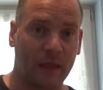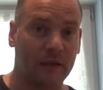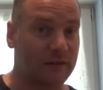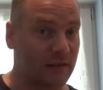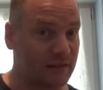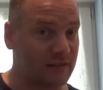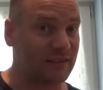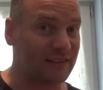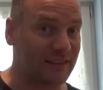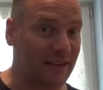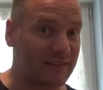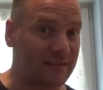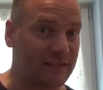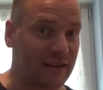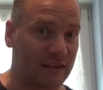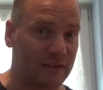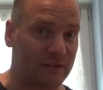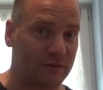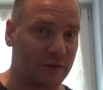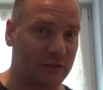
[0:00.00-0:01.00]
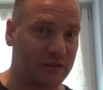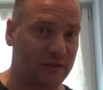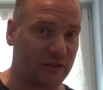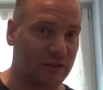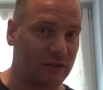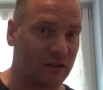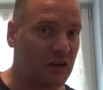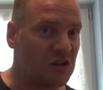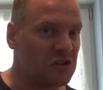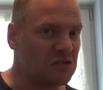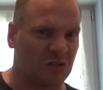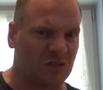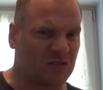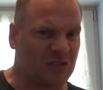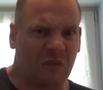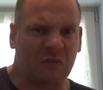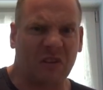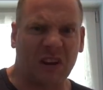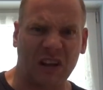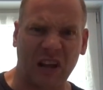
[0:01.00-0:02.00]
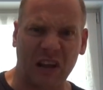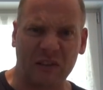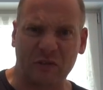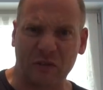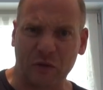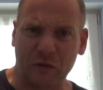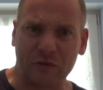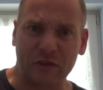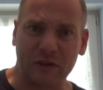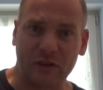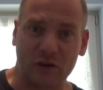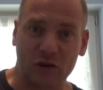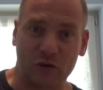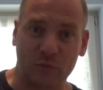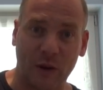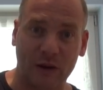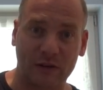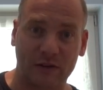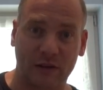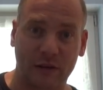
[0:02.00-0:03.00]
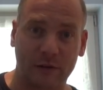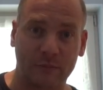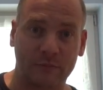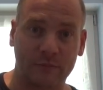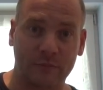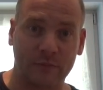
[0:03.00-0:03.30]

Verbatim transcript: Das ist ganz, ganz wichtig, sonst haben wir da keinen vernünftigen Geschmack drin.